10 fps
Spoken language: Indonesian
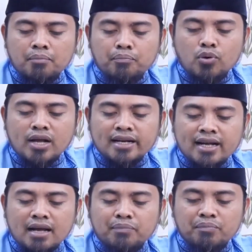
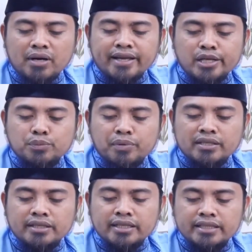Bukankah pembagian
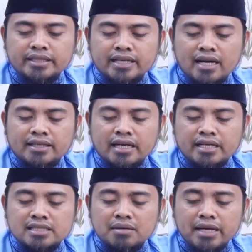seperti ini tidak ada di
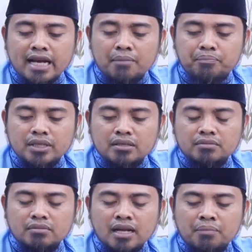zaman Nabi?
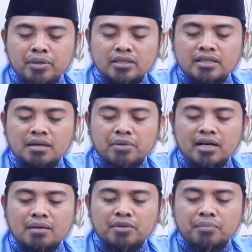Nabi tidak
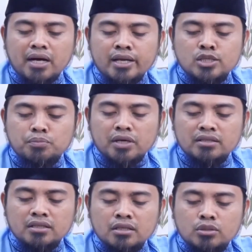pernah membagi seperti
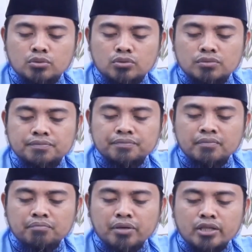itu.
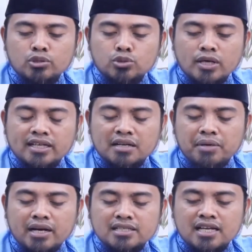Begitu juga dengan
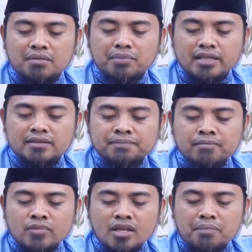para sahabat.
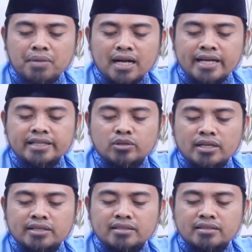Apakah ini juga
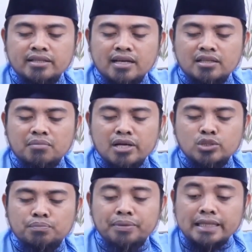tidak
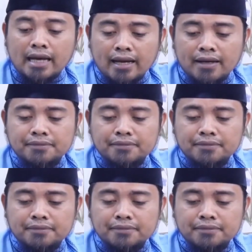termasuk bid'ah?